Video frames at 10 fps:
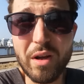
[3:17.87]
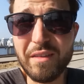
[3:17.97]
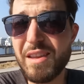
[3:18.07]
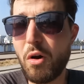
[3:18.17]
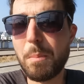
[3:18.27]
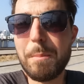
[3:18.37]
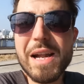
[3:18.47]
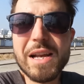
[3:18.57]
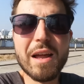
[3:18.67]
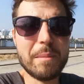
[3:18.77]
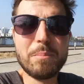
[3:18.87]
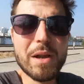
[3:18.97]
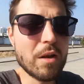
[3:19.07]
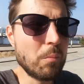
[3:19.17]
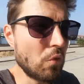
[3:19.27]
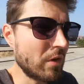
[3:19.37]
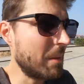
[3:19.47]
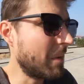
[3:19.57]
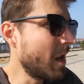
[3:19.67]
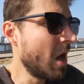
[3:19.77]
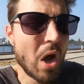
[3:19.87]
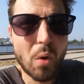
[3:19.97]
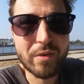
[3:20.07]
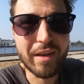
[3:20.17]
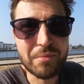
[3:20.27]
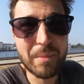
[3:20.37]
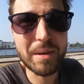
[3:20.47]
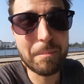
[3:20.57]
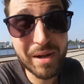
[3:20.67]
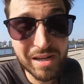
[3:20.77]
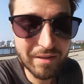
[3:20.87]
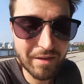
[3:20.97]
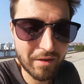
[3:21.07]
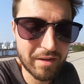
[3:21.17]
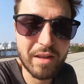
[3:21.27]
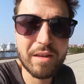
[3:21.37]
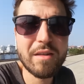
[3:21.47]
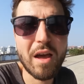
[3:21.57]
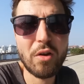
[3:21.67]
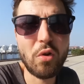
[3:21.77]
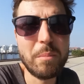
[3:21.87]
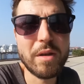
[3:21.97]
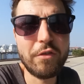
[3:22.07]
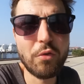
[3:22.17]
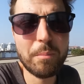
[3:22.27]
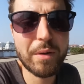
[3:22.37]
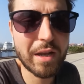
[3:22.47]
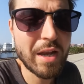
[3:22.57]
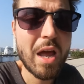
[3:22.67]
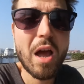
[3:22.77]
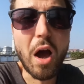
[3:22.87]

Du kannst dir auch Bilder, ein Bilderbuch nehmen und das mit den Bildern darin in äh, Kombination bringen.